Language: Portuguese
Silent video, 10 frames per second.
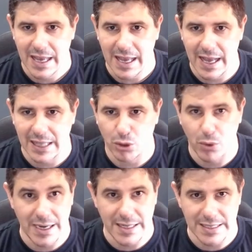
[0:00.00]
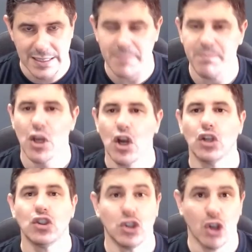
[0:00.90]
atualiza.
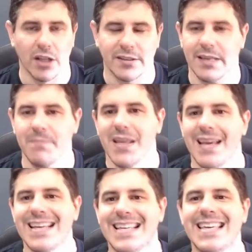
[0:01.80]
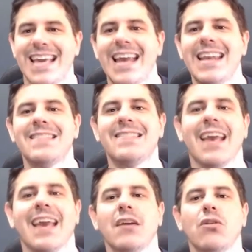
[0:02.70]
Notem que ele
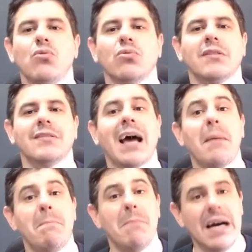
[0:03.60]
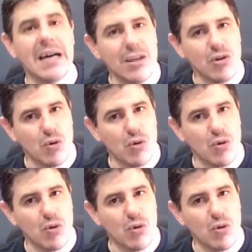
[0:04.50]
tem um tamanho